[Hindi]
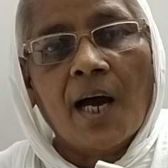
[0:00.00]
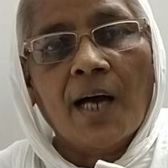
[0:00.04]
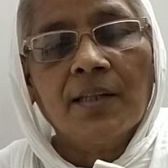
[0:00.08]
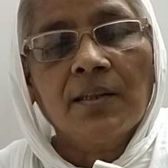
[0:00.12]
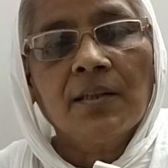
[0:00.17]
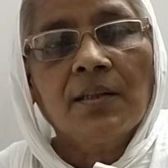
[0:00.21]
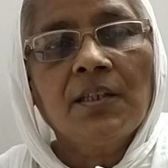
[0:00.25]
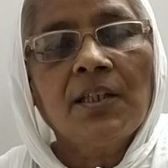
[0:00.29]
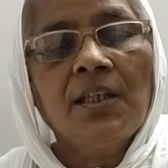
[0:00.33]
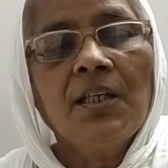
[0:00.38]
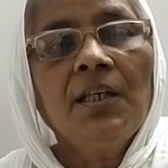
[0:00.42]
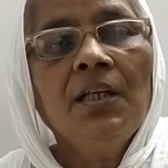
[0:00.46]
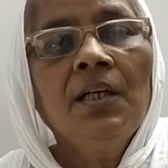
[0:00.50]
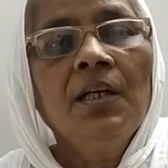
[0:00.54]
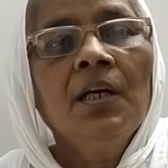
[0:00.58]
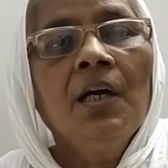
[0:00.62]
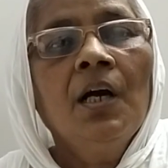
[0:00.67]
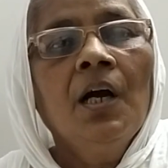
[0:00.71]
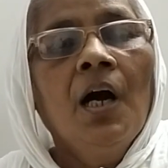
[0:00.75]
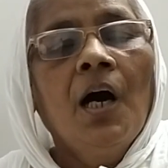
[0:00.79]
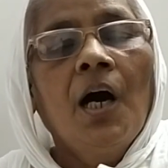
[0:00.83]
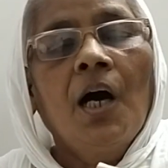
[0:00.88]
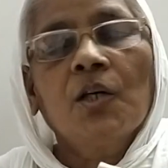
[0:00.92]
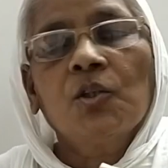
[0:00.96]
शांति
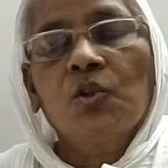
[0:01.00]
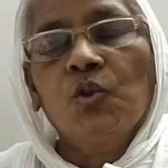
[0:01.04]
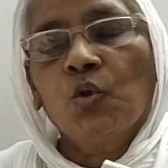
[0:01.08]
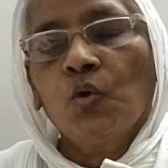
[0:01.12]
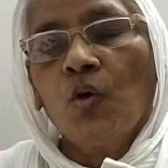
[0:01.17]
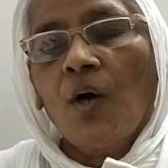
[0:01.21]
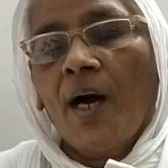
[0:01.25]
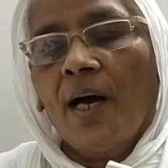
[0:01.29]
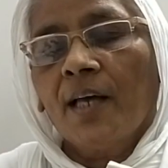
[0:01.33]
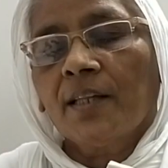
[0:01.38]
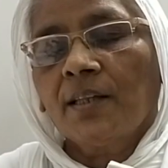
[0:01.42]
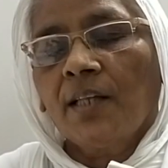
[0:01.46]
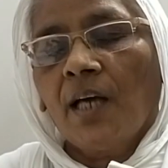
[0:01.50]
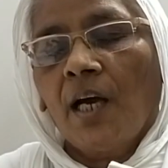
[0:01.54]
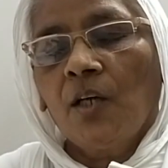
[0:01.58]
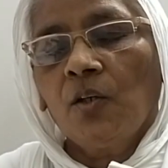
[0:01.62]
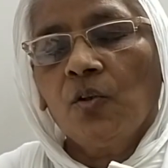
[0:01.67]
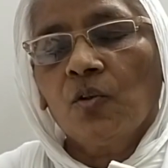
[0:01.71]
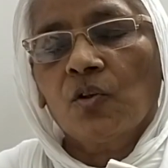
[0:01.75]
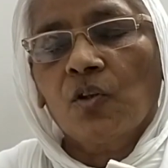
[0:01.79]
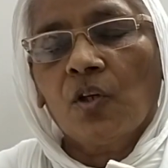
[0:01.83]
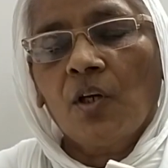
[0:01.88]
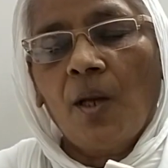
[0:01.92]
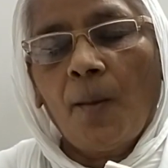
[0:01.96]
और जो आता है
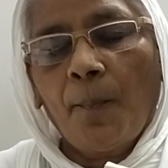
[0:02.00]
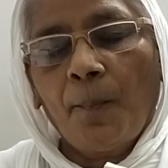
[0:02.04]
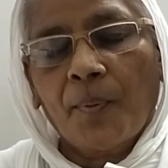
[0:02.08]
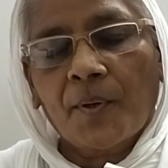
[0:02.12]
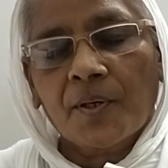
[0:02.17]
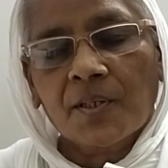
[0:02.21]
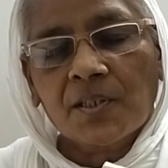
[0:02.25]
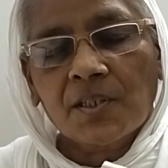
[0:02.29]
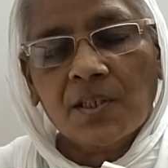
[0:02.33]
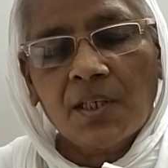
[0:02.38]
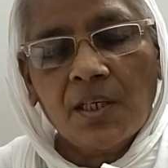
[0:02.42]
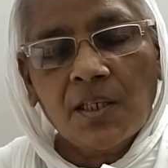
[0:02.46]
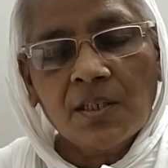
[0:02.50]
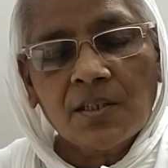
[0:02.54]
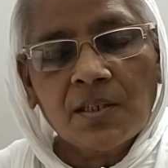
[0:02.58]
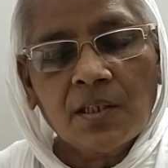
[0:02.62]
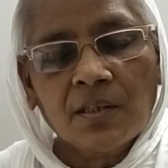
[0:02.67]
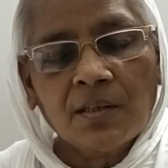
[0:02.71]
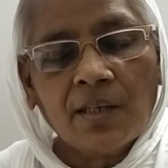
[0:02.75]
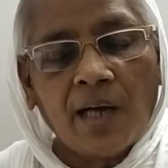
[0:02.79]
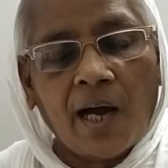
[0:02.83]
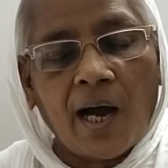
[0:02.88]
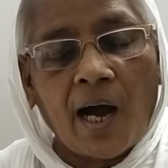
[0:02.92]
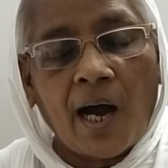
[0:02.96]
इतना प्रसन्न
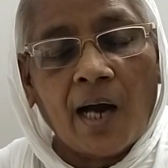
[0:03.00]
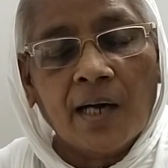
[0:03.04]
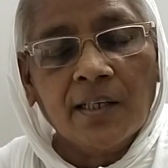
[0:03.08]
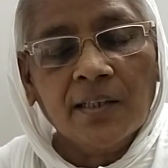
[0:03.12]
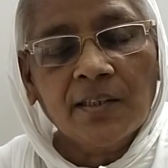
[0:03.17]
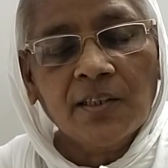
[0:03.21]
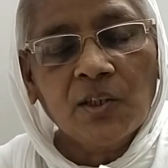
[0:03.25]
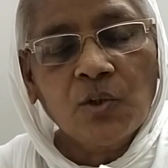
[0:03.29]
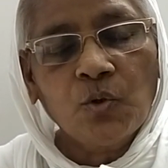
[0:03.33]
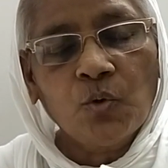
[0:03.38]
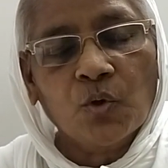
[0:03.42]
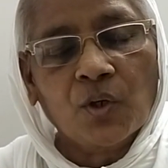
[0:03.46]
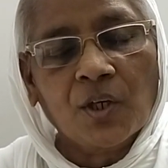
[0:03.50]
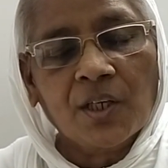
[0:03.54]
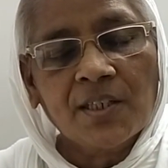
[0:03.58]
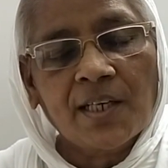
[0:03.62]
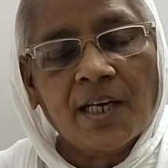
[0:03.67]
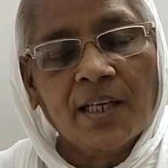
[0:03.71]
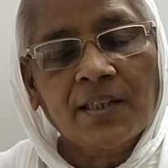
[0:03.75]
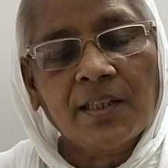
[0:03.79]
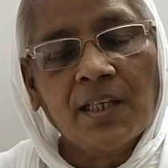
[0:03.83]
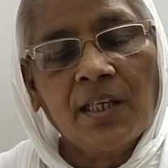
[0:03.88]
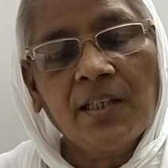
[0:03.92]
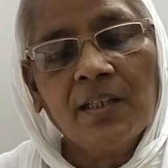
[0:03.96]
चित्त आनंदित होकर
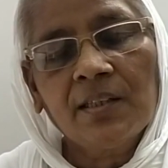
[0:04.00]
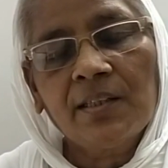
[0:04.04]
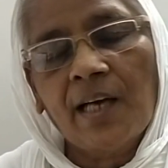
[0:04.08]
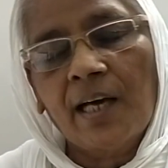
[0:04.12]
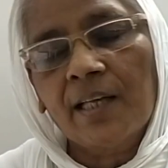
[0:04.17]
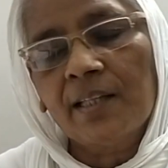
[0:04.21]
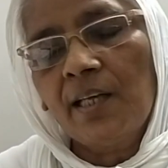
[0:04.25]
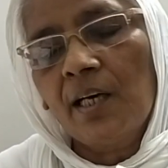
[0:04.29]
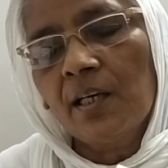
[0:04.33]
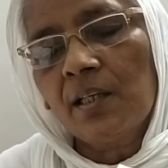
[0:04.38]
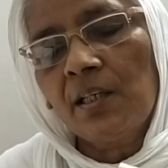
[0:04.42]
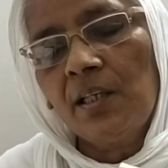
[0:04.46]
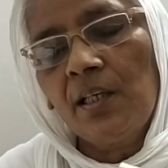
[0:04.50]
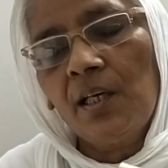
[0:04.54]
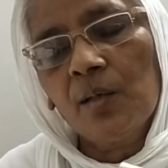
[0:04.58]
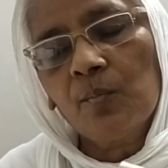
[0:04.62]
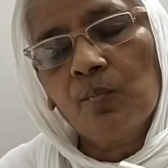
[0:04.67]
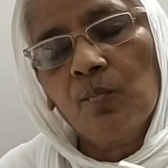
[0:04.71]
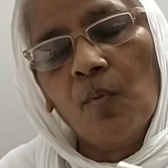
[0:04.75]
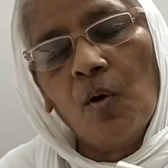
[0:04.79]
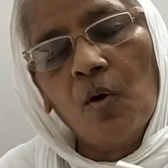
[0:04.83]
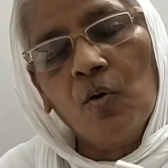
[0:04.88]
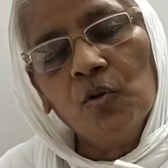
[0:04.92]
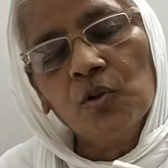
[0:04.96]
जाता है ये दादा की
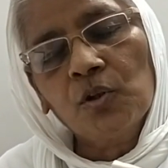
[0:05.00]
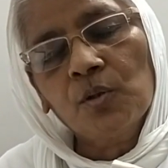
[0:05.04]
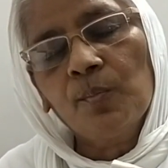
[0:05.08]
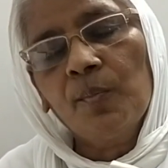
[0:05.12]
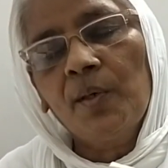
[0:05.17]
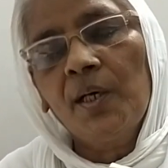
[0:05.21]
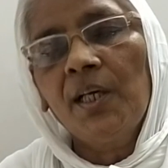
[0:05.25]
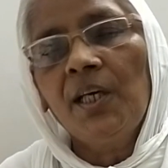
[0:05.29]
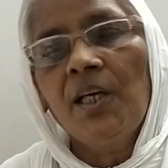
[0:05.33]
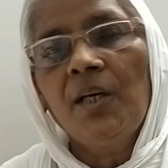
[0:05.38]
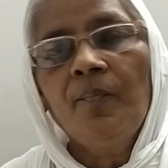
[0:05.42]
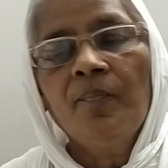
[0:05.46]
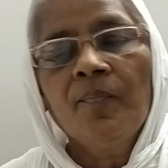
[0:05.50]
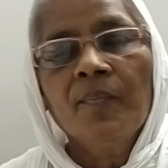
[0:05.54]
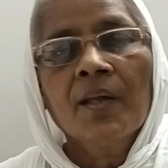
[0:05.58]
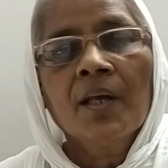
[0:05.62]
एक बहुत बड़ी